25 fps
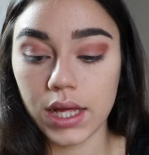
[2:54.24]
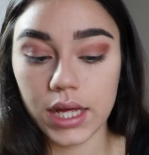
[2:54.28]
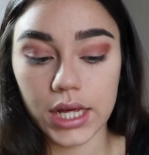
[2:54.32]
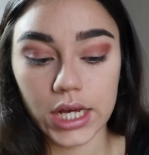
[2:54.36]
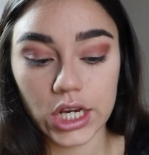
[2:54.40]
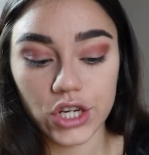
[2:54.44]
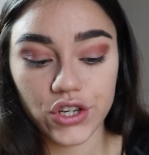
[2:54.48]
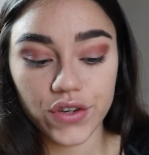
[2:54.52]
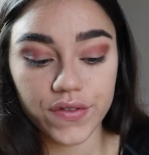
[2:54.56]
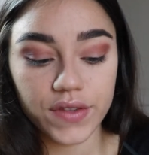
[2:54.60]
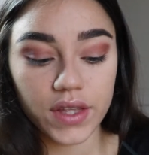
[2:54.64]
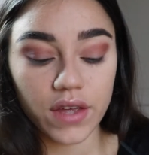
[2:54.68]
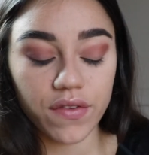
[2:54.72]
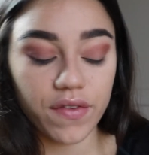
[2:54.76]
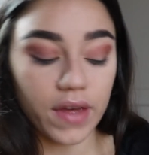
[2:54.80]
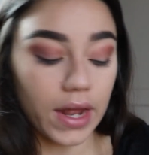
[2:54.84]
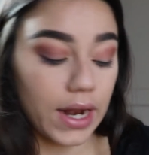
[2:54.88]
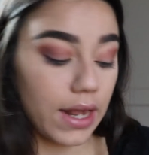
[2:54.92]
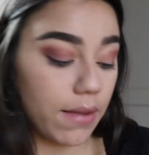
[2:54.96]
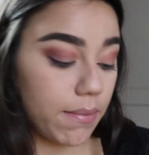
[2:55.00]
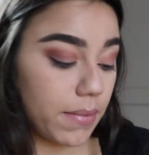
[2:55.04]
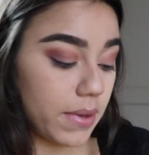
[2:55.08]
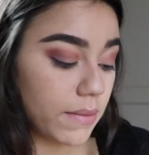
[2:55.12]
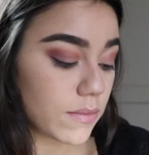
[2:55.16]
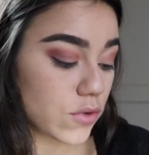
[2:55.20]
Et je vais venir faire
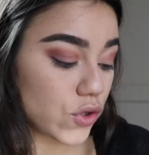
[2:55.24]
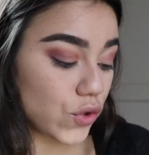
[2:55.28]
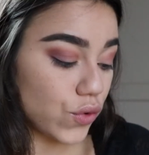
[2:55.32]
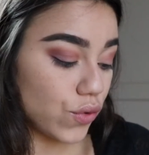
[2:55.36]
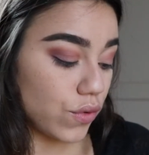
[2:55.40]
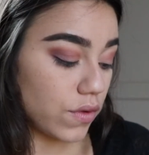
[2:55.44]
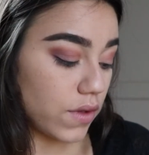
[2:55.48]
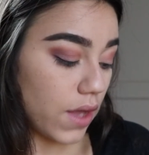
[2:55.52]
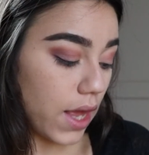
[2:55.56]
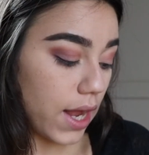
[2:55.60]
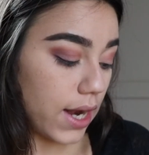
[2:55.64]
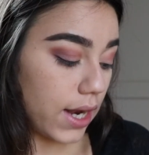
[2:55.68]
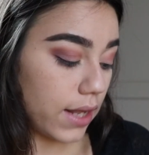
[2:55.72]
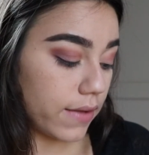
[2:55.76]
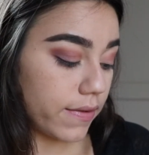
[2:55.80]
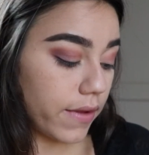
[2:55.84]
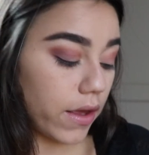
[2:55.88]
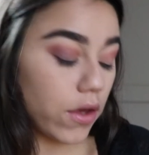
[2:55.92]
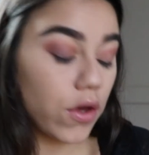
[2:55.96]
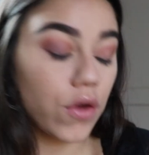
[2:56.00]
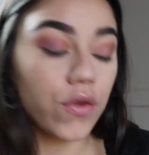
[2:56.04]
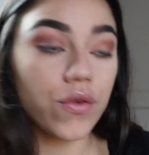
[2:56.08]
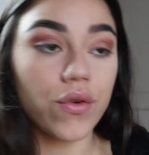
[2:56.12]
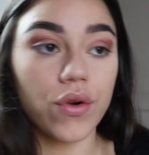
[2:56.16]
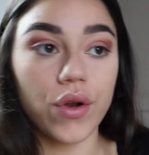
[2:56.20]
la même chose à
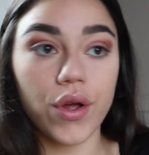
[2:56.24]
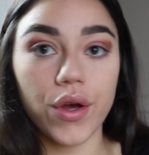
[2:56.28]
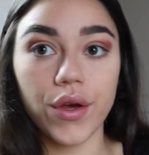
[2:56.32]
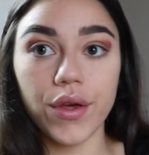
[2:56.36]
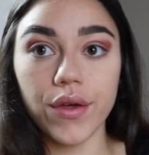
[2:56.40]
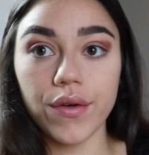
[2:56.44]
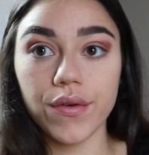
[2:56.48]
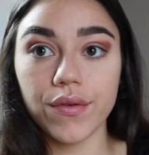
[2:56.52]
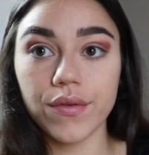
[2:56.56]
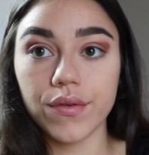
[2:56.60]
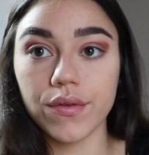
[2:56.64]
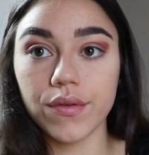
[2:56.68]
l'intérieur de l'œil.